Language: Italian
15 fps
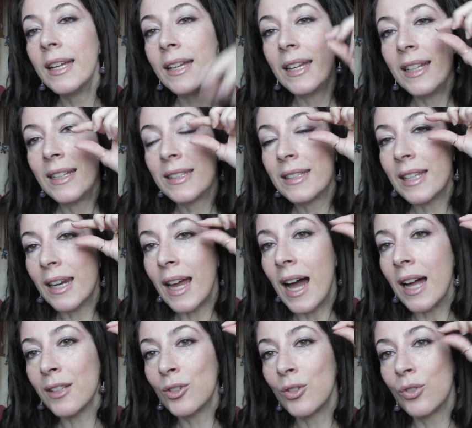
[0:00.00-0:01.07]
Il
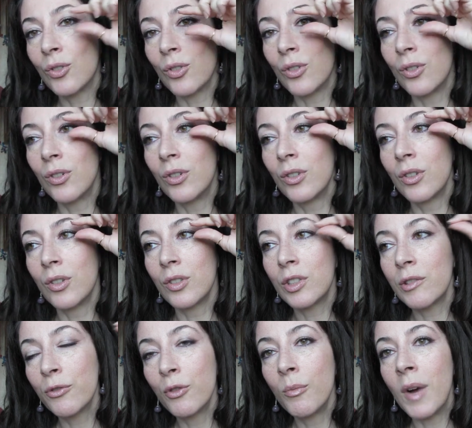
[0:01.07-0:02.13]
tratto effetto eh,
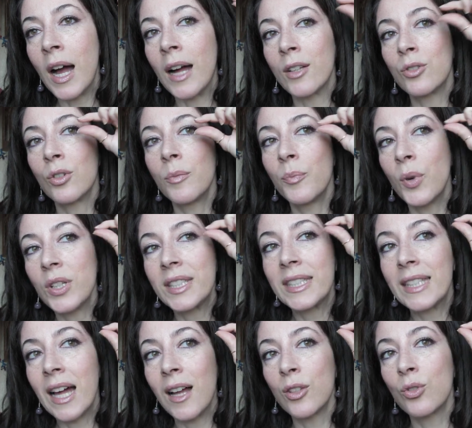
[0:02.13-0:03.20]
sfumato e poi è
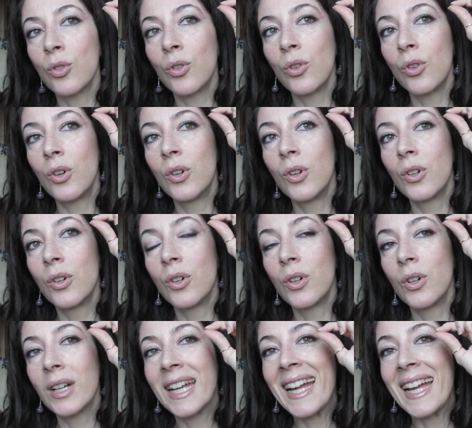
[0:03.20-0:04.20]
stato eh,